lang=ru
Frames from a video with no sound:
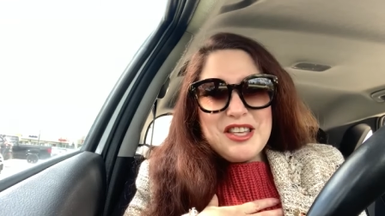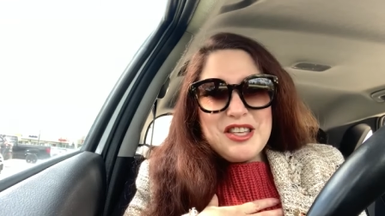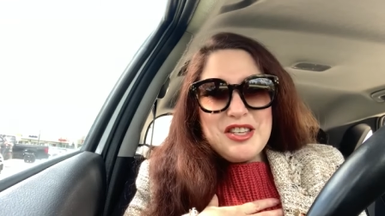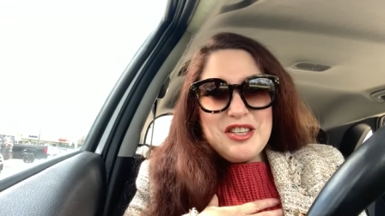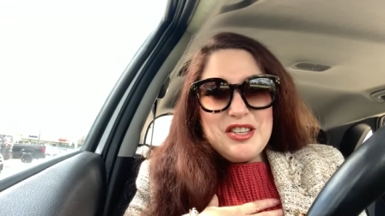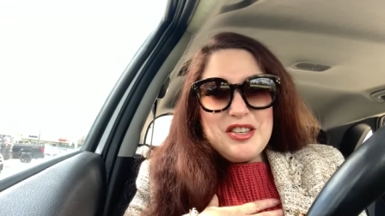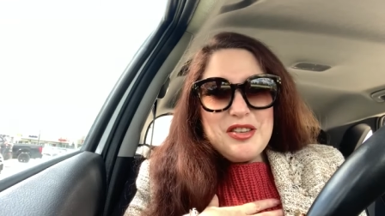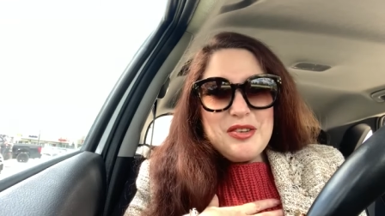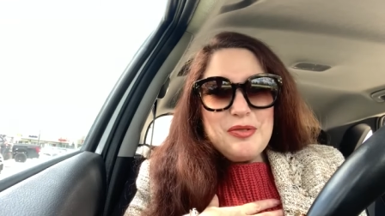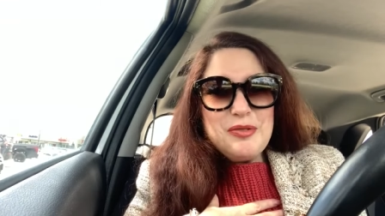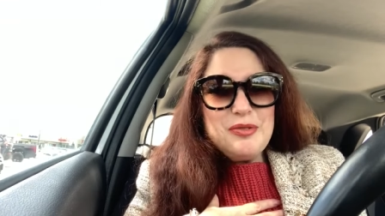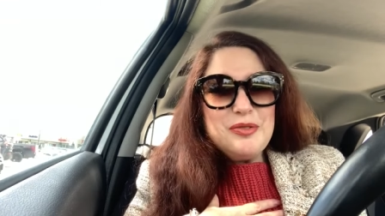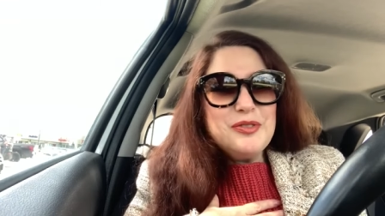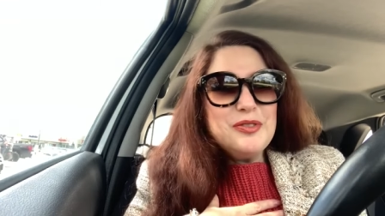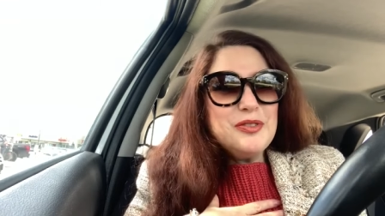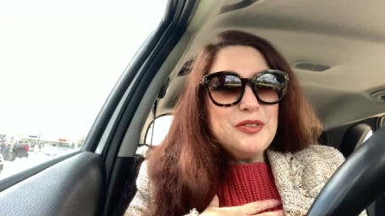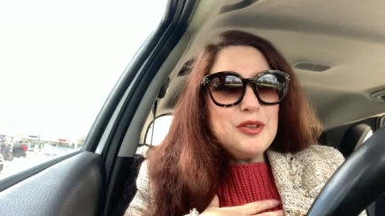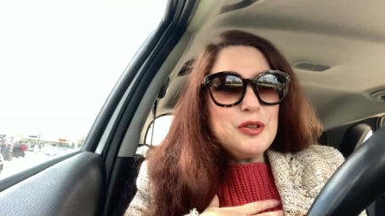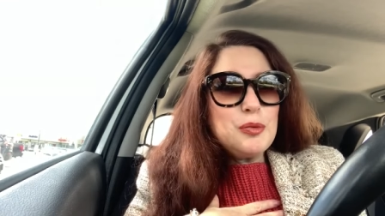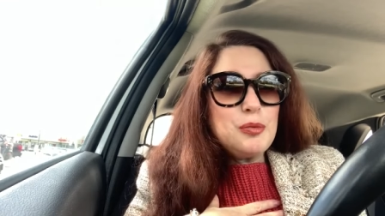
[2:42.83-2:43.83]
И,
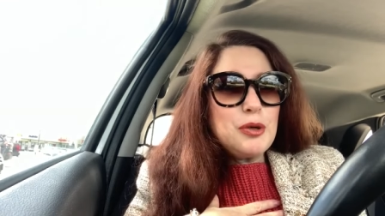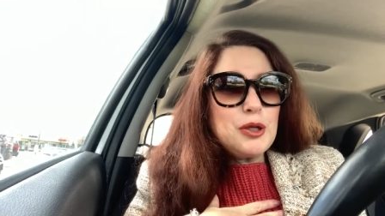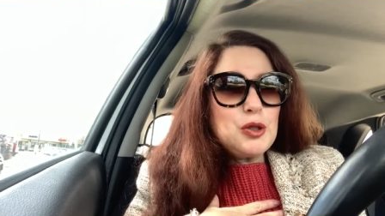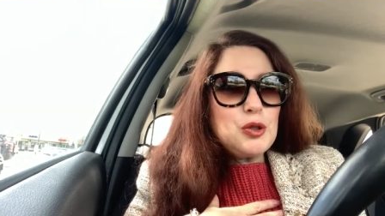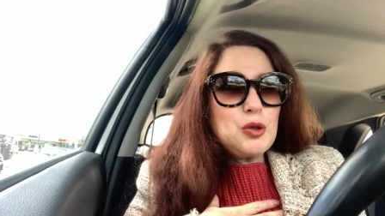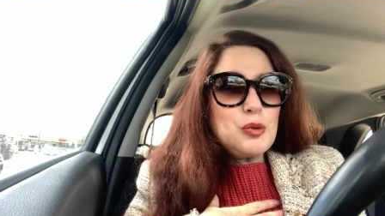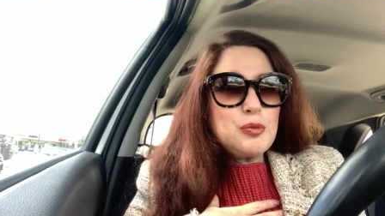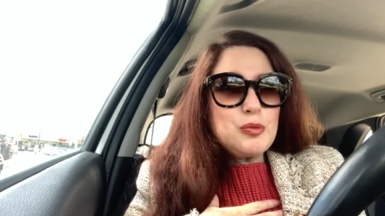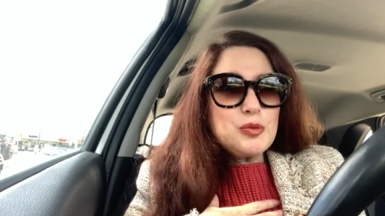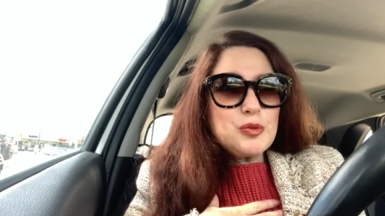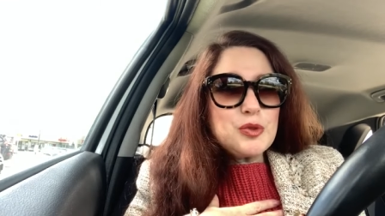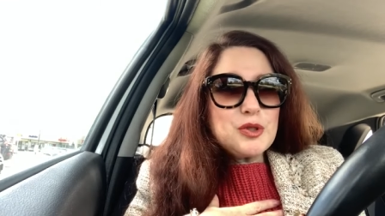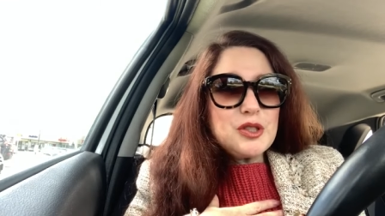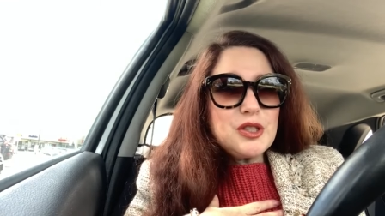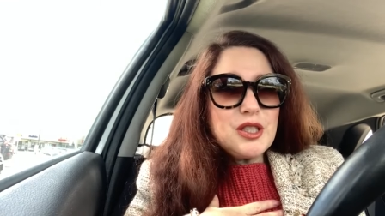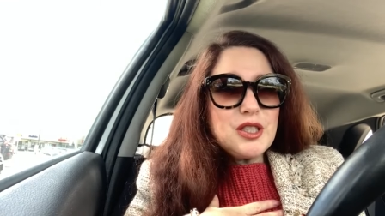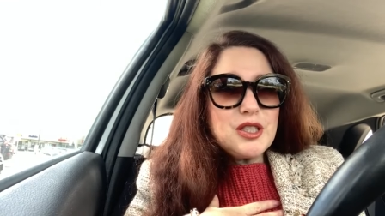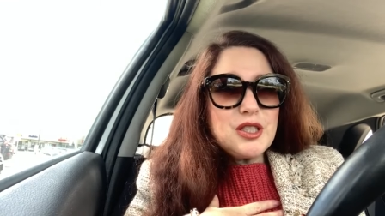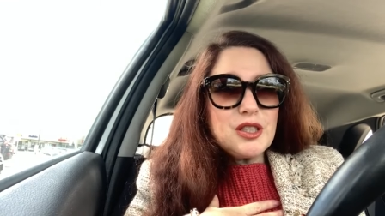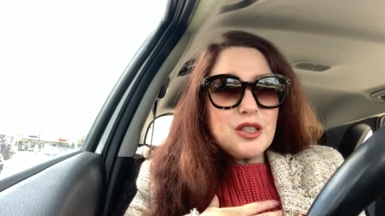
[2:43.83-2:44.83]
но потом,
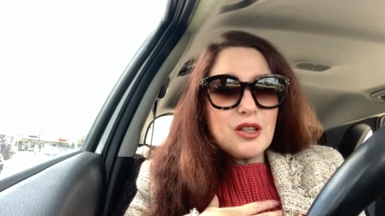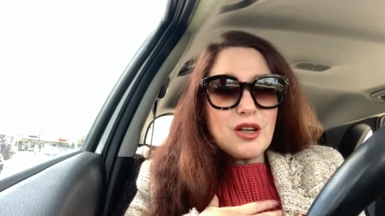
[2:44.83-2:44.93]
знаете,